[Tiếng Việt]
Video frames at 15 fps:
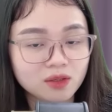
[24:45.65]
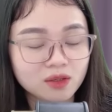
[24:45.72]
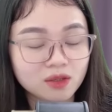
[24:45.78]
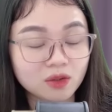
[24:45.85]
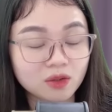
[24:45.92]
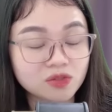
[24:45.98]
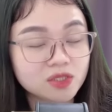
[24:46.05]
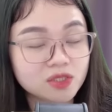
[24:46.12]

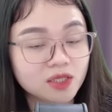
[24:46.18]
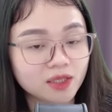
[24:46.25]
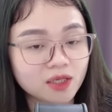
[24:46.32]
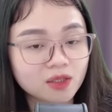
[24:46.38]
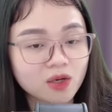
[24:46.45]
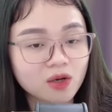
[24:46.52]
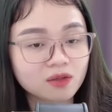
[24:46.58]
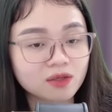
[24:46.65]
Còn chưa nhìn thấy
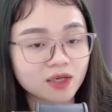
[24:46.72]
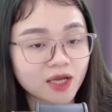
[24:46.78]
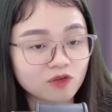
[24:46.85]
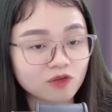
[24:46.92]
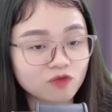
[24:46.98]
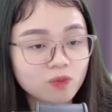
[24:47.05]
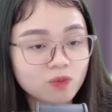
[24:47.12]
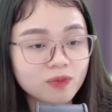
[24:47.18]
con được hạnh
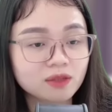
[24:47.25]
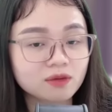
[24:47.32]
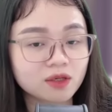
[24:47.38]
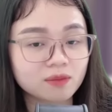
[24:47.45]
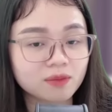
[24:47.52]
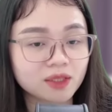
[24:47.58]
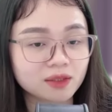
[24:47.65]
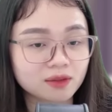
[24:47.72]
phúc bên người
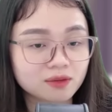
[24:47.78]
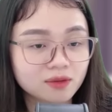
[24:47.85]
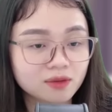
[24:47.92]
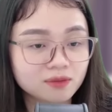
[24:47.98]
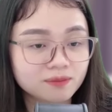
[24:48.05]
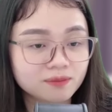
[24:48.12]
mình thương